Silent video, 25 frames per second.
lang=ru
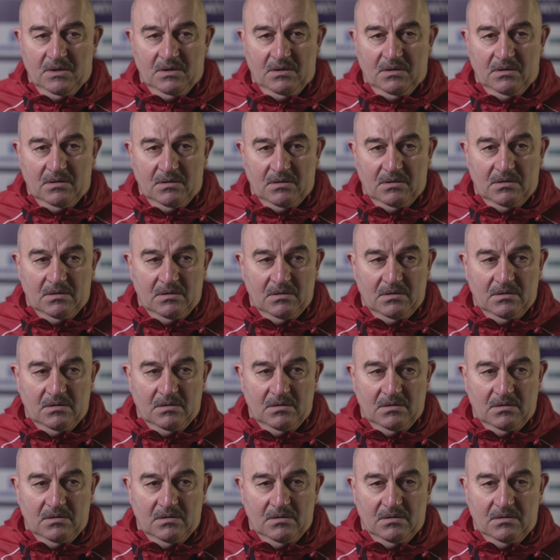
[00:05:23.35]

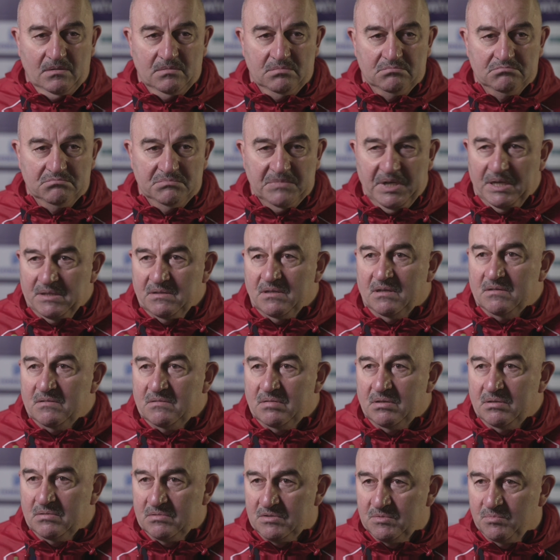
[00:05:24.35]
э, на
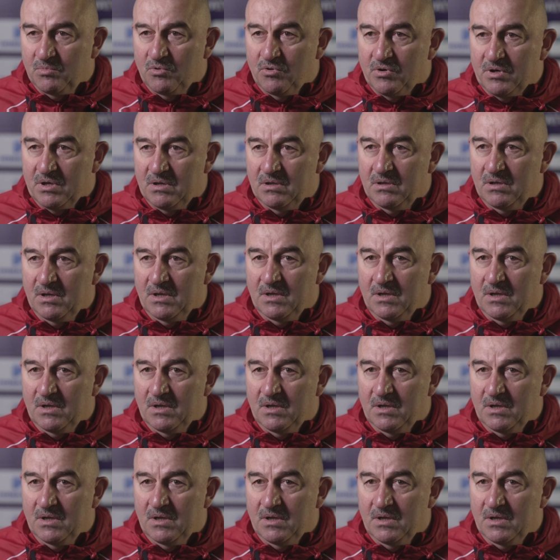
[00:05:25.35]
этот сбор